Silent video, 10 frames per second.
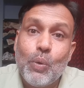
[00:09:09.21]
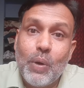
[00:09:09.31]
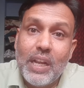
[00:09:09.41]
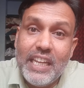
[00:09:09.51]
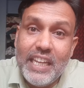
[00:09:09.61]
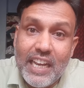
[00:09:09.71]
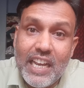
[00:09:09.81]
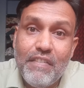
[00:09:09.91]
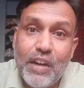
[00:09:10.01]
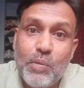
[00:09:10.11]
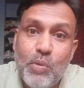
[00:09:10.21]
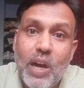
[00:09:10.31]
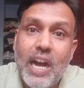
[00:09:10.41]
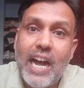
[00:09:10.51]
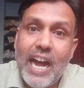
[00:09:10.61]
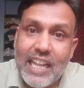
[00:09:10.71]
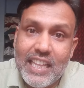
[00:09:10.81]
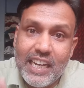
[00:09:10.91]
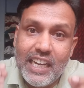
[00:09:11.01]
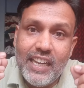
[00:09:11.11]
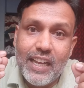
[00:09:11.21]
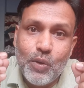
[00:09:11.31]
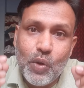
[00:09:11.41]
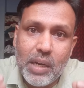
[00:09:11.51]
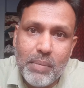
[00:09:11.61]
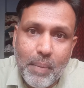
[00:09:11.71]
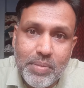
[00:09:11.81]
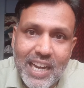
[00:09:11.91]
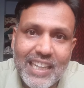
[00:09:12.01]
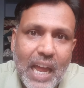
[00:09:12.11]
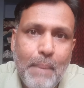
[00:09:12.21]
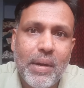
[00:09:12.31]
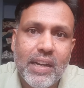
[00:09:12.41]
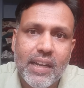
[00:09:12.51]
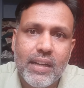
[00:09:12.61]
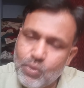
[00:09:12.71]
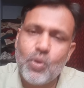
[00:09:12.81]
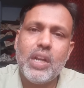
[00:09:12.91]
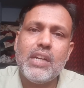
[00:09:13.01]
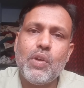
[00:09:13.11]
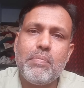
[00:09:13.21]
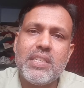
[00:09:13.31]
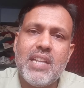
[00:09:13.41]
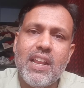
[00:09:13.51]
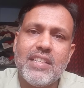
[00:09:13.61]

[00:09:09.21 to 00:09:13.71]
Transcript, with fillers: உங்களுக்கு என்ன வேணுமோ அதை நீங்கள் கூகுள் மேப்ஸில் டைப் பண்ணுங்கள் உங்களுக்கு ஒரு பெஸ்ட்டான